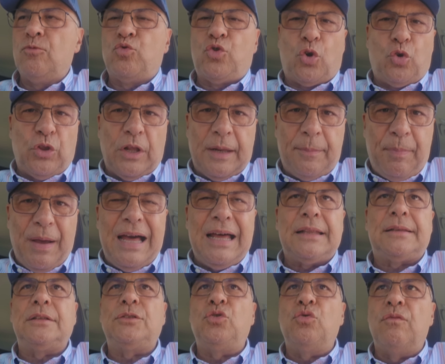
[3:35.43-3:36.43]
un, gioco delle
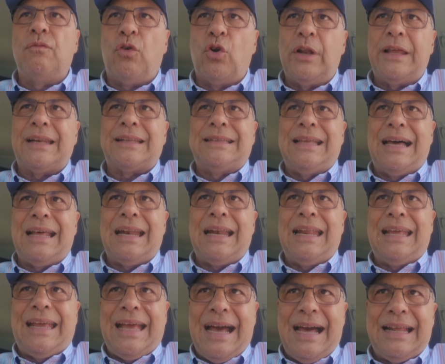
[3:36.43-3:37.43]
parti, di un voler dare
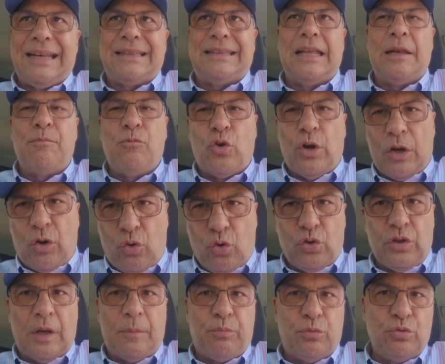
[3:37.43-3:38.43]
le carte il Monaco dal